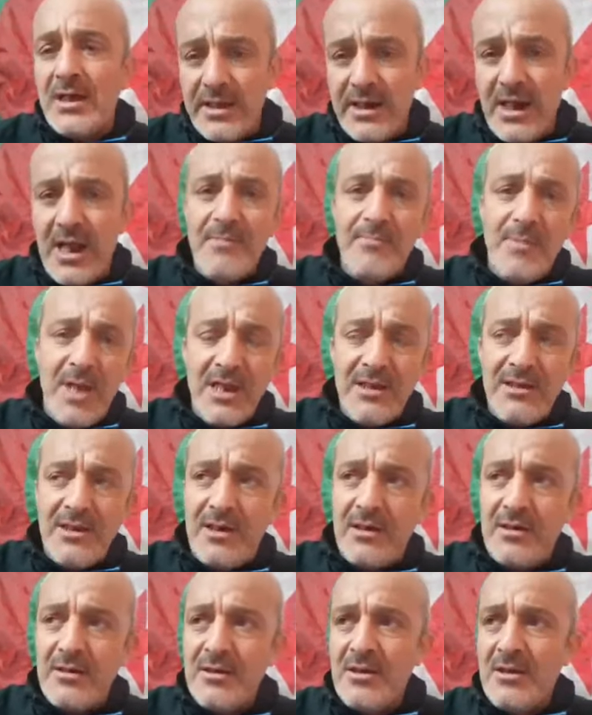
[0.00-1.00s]
راه
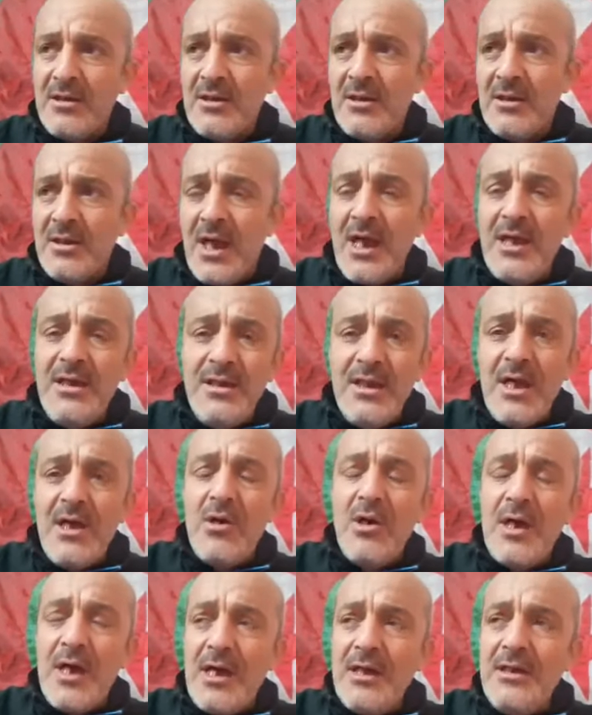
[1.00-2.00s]
معنا اين
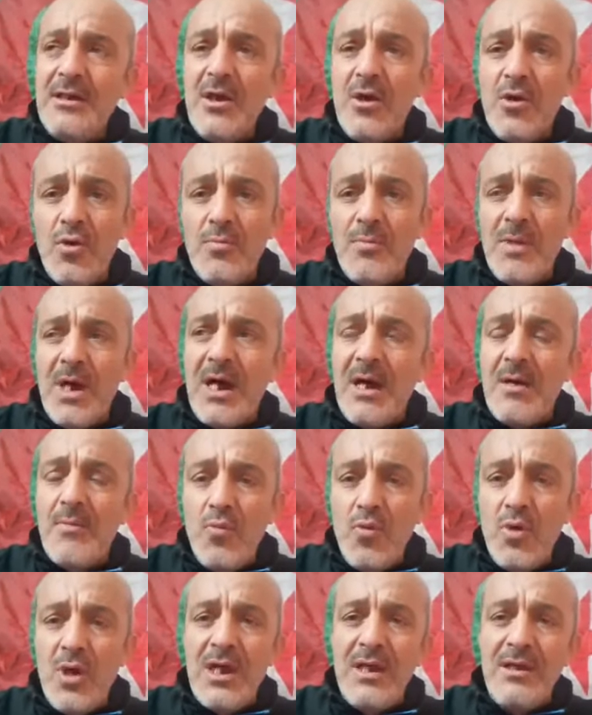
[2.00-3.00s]
اين هما
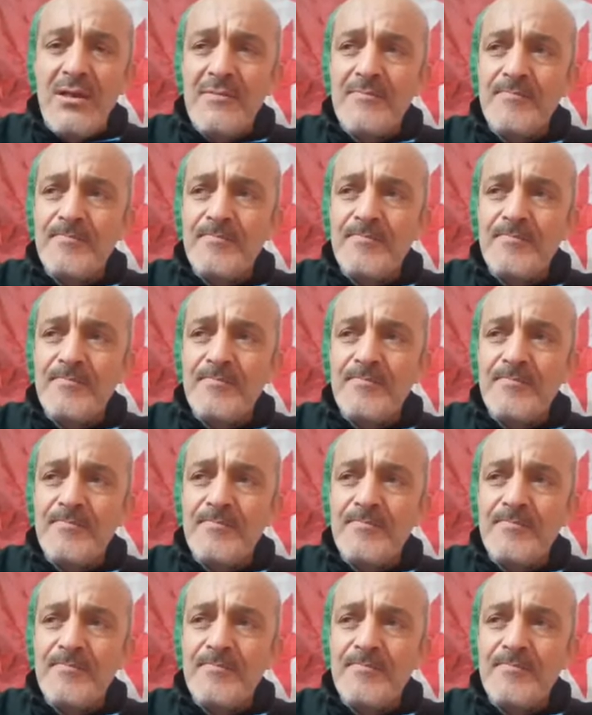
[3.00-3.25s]
اموال